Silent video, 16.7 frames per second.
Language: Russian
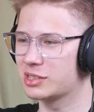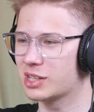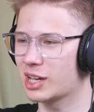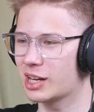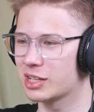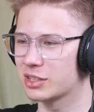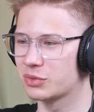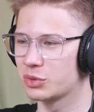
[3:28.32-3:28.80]

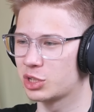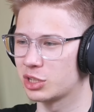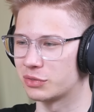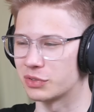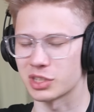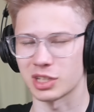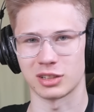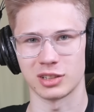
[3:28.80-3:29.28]
идеально
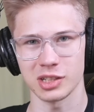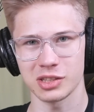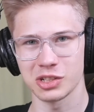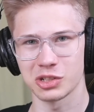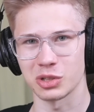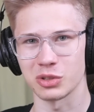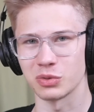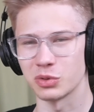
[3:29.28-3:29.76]
звучит, вы
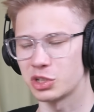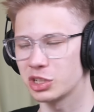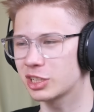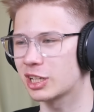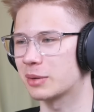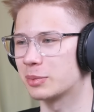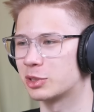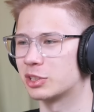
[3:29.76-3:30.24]
согласны, что звучит
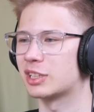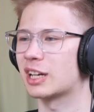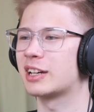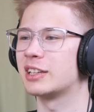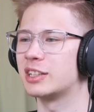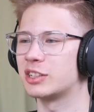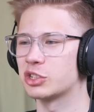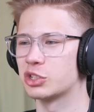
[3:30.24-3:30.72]
как будто
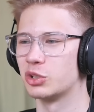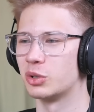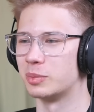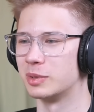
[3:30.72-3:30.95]
так и должно